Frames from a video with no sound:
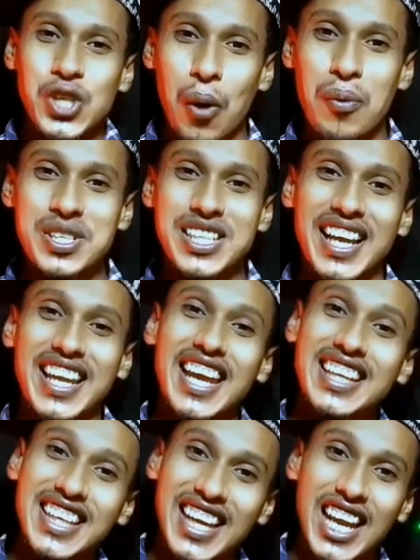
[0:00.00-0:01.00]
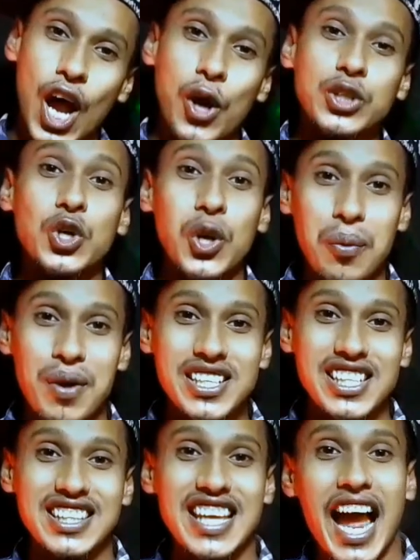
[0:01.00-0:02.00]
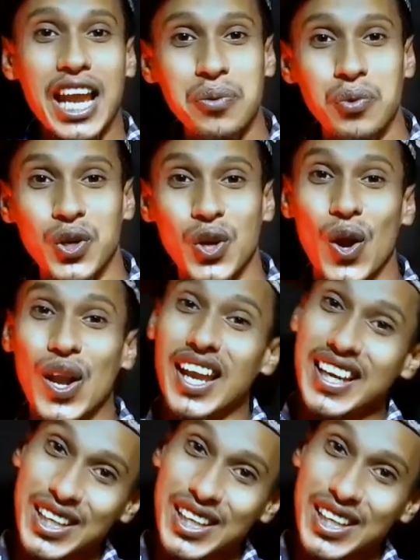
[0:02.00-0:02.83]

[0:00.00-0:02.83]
সমস্যা কি এইদিকে না হয় জনি ভাইয়ের সাথে হানিমুন করলেন